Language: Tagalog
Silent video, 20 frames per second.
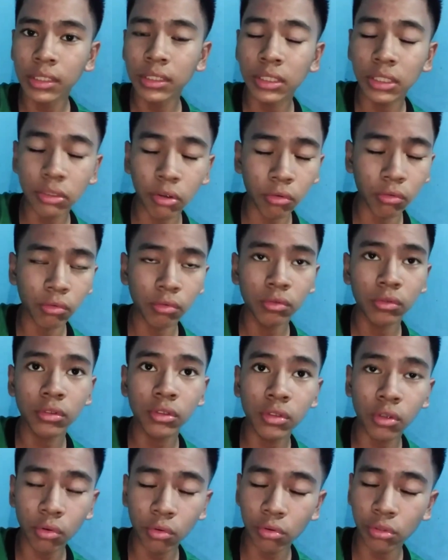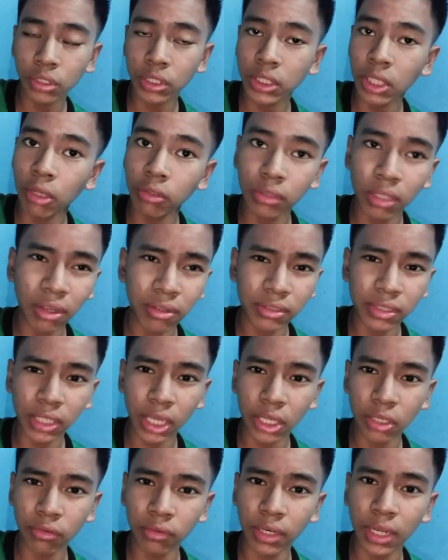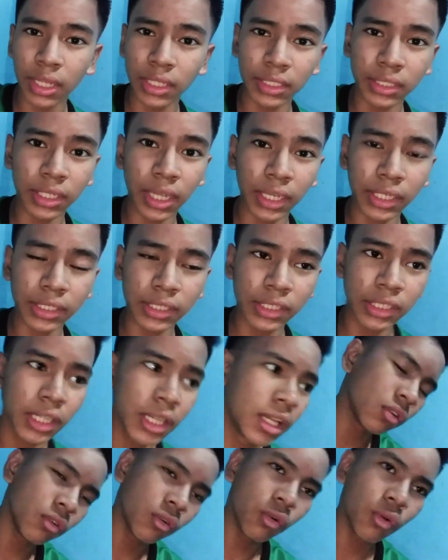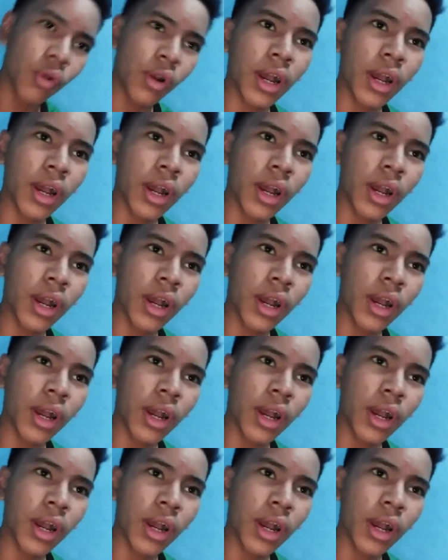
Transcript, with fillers: So, so shout out sa inyong lahat guys. So,